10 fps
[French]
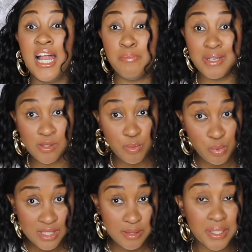Elle est passée en
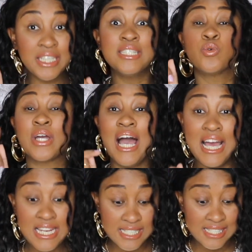petit prix, donc
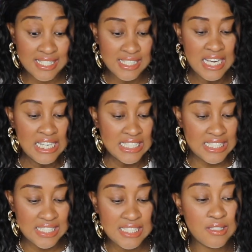allez-y
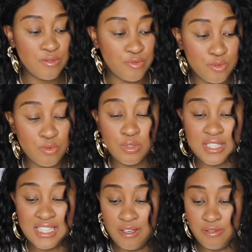si vous
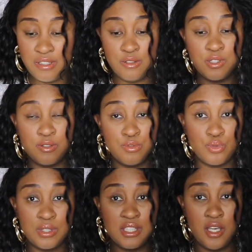avez, si vous
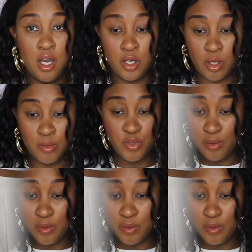souhaitez un crop